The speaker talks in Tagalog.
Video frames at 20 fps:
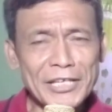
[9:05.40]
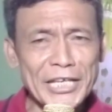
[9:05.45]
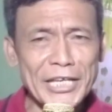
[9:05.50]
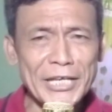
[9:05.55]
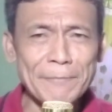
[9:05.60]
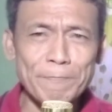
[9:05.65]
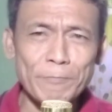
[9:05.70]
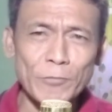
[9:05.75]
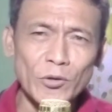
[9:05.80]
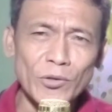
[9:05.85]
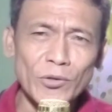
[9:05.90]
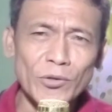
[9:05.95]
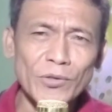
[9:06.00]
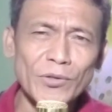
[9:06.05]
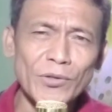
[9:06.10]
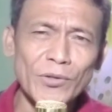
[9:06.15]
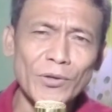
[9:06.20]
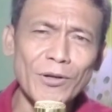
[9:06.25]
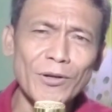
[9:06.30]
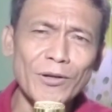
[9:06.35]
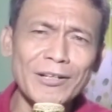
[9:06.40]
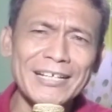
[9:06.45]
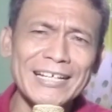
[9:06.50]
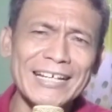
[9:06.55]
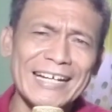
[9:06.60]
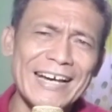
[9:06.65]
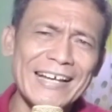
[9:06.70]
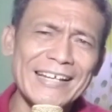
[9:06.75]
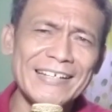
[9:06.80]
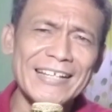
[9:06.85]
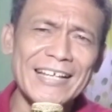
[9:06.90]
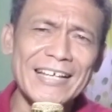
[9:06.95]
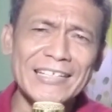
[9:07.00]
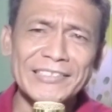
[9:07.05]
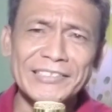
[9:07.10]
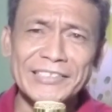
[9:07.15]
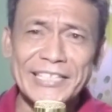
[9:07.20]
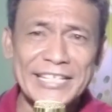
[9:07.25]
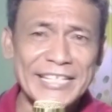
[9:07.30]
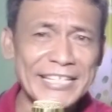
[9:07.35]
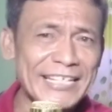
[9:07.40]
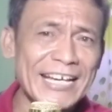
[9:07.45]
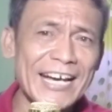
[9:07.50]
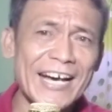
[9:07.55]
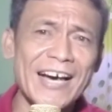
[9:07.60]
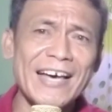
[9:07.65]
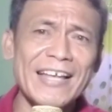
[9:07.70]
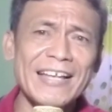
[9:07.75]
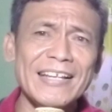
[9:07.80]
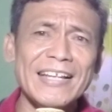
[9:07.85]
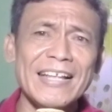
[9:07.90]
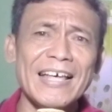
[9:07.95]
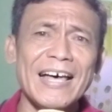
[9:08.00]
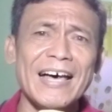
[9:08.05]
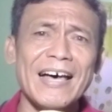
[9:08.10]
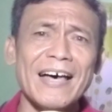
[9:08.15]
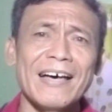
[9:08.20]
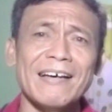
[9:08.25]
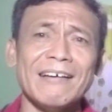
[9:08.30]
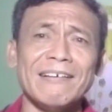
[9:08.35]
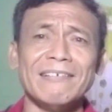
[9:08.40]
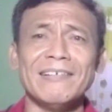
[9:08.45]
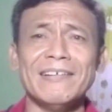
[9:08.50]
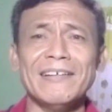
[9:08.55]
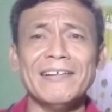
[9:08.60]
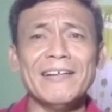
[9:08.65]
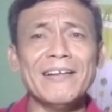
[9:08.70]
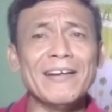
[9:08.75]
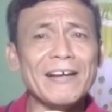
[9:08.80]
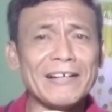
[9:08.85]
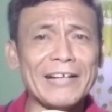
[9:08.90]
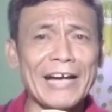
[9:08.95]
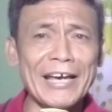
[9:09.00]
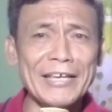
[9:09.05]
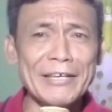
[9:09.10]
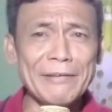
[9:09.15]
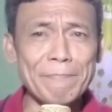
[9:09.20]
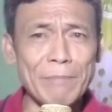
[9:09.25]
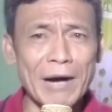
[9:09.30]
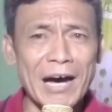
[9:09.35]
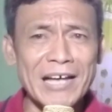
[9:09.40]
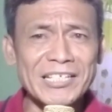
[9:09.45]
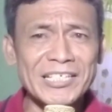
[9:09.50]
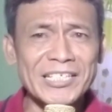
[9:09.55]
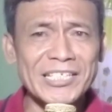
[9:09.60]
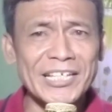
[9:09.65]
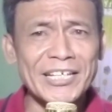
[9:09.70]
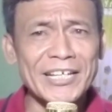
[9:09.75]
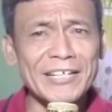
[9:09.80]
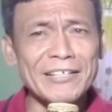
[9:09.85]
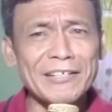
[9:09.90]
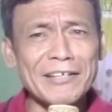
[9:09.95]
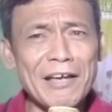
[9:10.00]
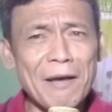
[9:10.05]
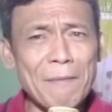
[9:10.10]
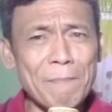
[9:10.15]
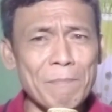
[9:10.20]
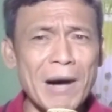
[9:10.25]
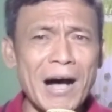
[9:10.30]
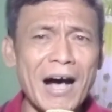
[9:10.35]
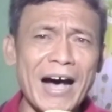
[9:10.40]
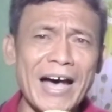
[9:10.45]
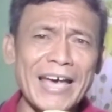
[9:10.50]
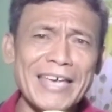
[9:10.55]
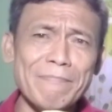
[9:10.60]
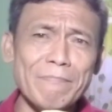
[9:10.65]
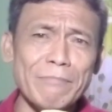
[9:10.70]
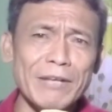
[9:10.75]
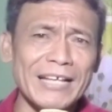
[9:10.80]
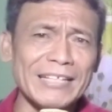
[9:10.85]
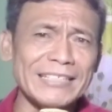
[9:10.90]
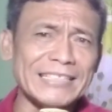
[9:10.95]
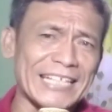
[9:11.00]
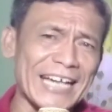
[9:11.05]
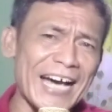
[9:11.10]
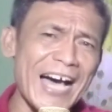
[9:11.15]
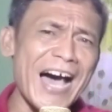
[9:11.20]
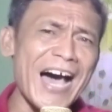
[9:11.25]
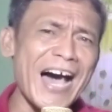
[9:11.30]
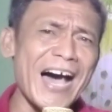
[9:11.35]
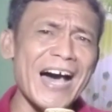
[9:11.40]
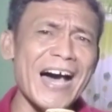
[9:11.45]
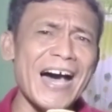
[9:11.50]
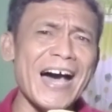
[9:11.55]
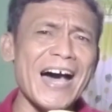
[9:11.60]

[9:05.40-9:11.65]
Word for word: Kipul ka lang higala Kay basig mahay blood ka